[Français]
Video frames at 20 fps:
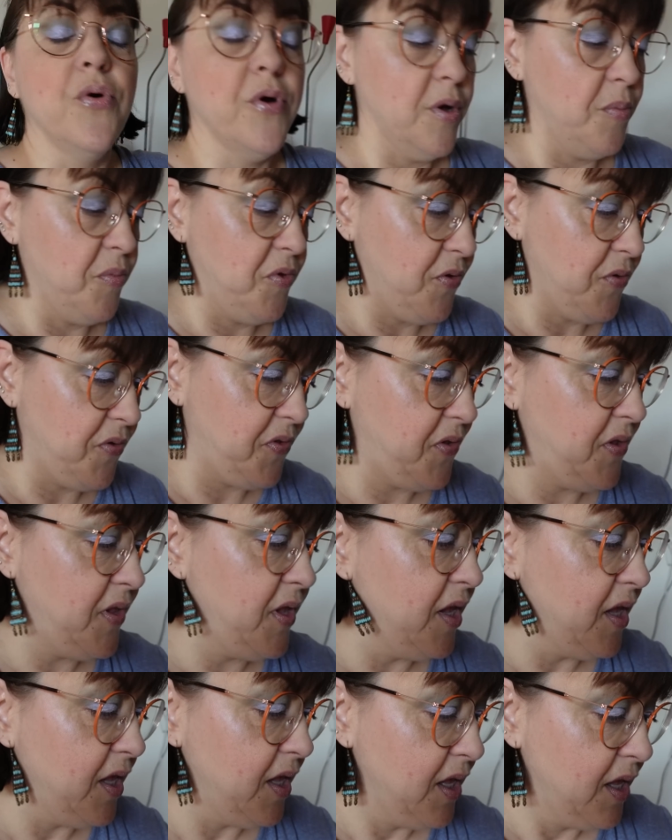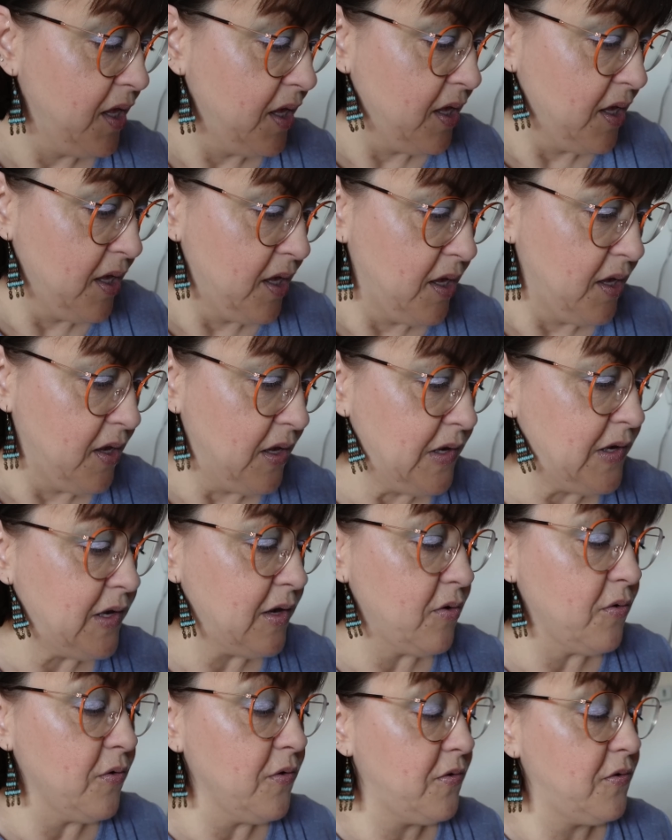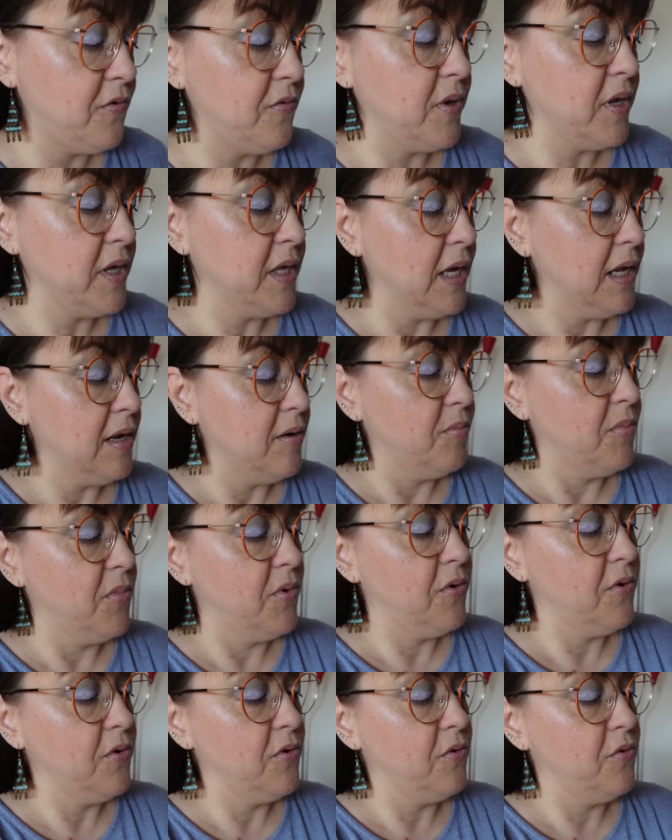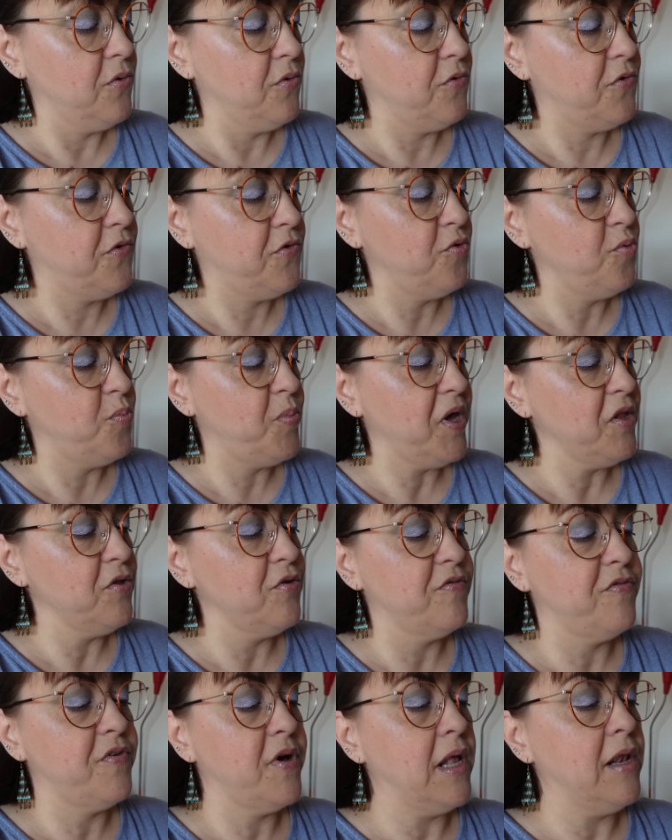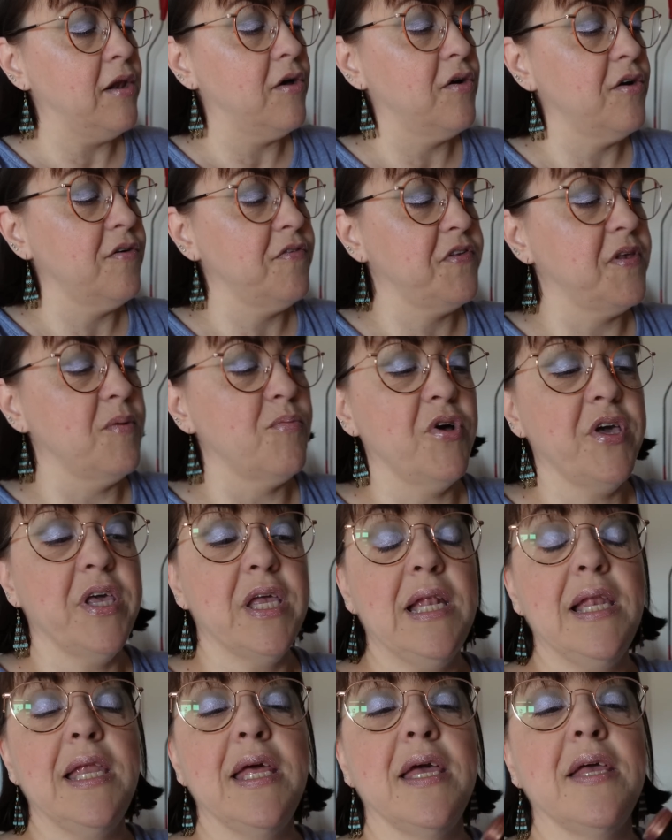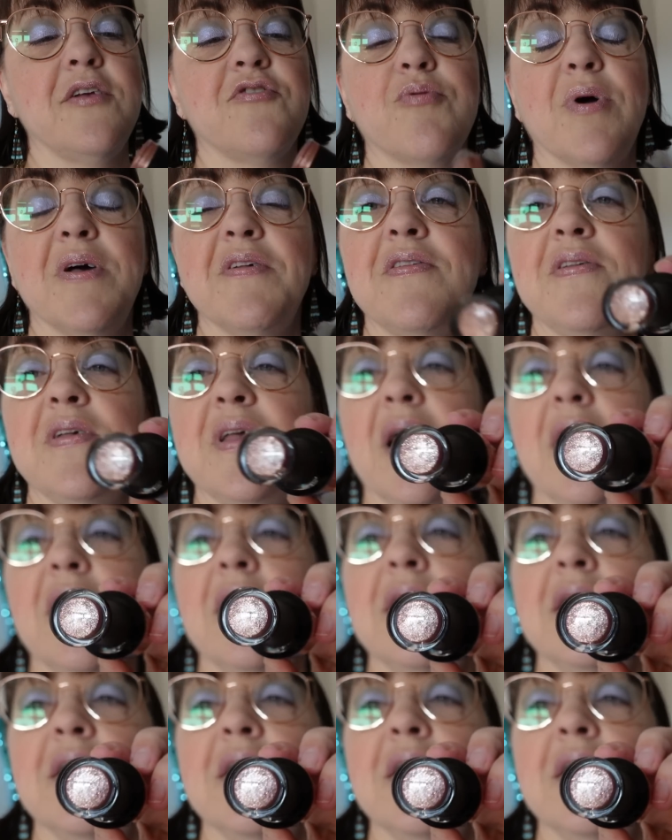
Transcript: comme ceci. J'ai reçu également le Supernova Love, c'est moi qui l'ai choisi. Hein.